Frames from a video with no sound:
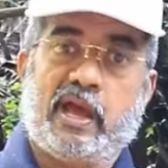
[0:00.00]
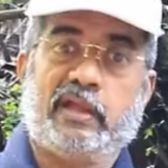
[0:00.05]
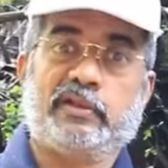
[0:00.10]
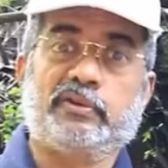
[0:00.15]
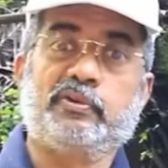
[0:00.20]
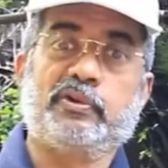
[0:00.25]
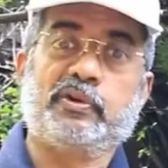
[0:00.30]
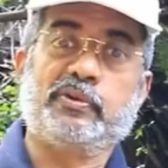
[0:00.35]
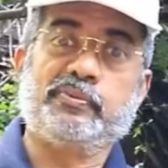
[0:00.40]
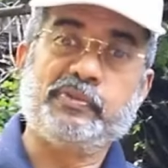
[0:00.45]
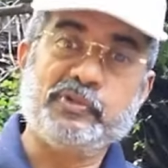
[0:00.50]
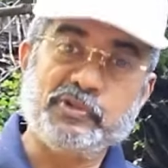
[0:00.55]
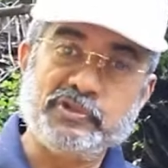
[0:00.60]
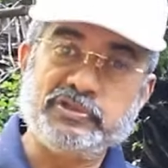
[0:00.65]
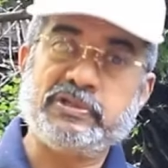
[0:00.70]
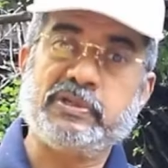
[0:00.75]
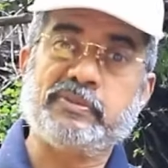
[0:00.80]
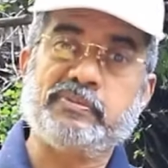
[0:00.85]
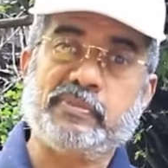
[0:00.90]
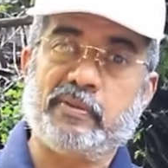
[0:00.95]
அதை ஒரு
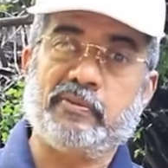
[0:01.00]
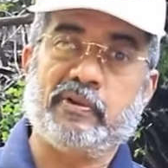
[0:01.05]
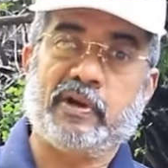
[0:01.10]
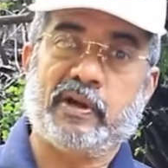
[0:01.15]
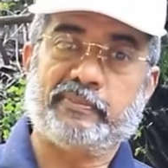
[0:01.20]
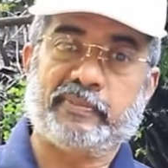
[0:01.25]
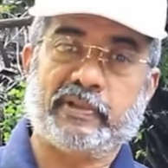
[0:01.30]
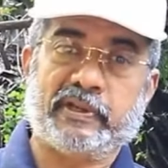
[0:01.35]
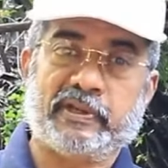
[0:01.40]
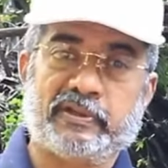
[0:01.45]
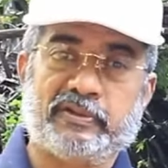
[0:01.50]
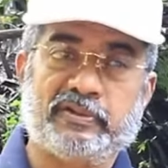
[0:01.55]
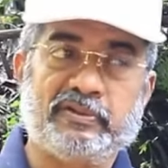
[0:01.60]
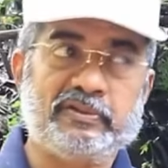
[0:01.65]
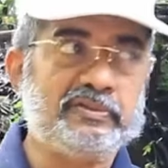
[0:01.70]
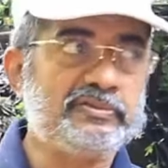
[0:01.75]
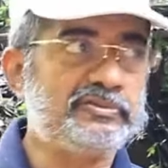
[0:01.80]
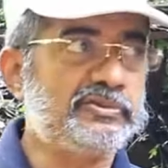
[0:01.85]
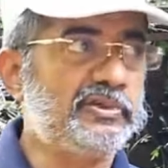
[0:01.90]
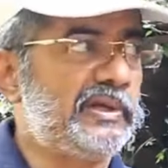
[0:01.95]
மியூசியமாகவும் அமைக்கணும்
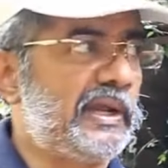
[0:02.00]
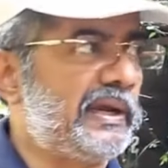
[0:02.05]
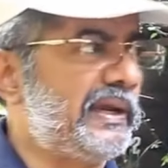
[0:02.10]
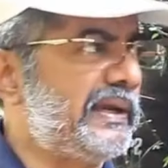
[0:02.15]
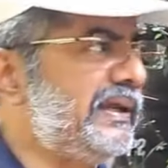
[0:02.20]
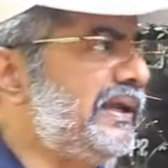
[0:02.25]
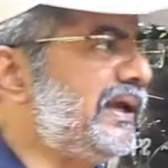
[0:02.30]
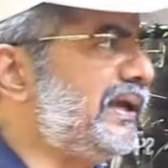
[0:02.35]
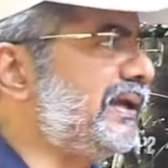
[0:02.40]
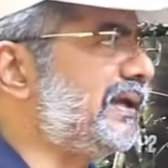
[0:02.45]
ஸோ நிறைய